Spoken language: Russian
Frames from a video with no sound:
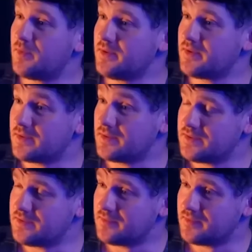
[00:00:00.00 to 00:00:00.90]
по мне
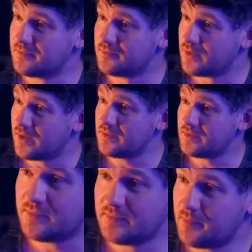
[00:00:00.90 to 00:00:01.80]
когнитивный удар,
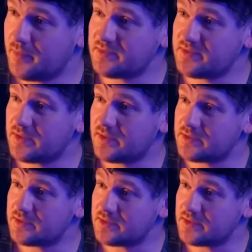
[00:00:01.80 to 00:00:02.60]
мне прям страшно